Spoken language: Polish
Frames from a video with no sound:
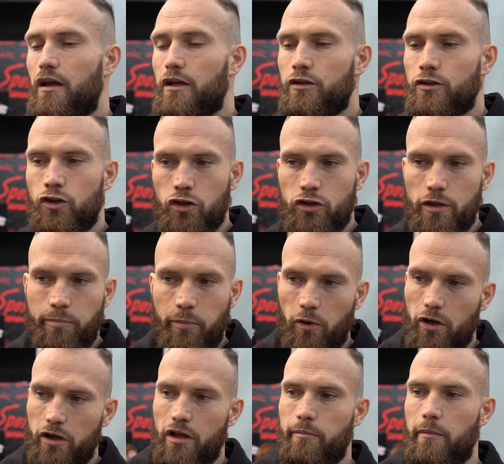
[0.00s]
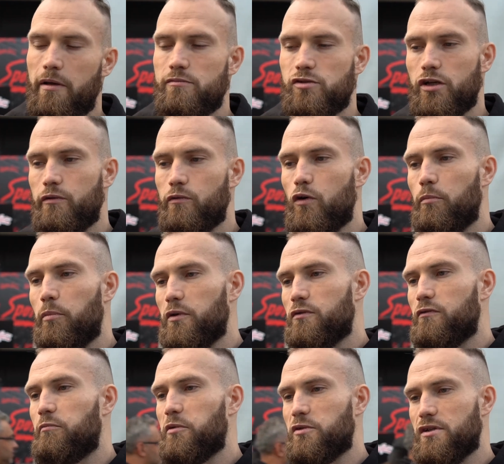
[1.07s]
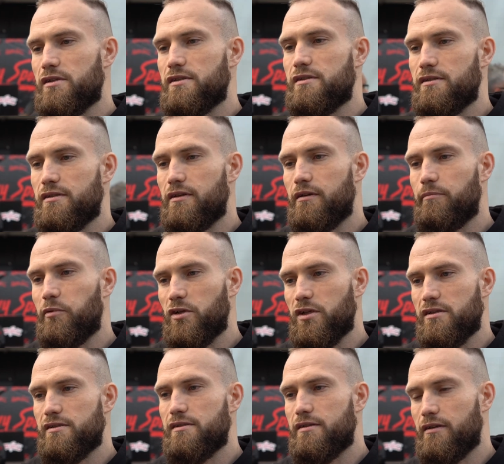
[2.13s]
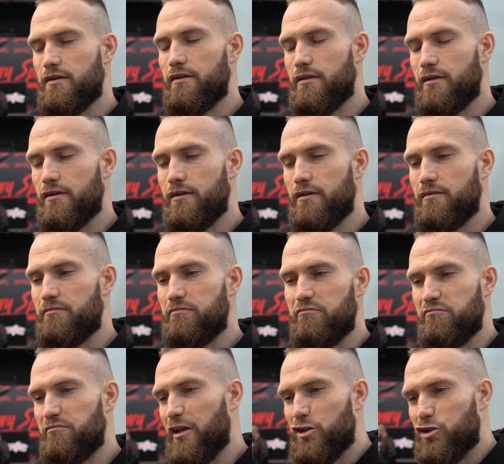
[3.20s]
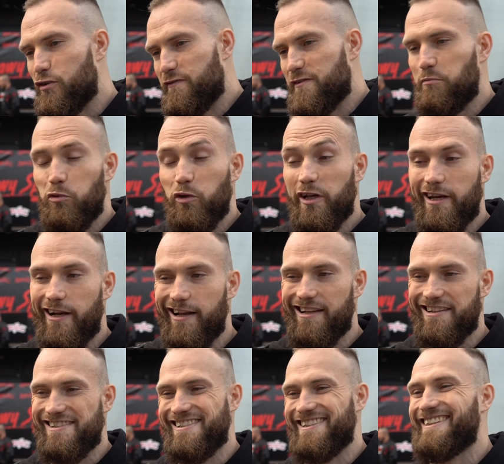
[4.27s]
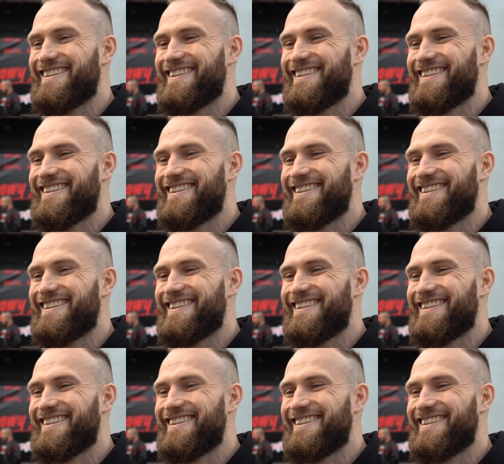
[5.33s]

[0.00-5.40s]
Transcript: Do tej pory nie miałem żadnych kłopotów podczas, podczas e, naszych wspólnych relacji.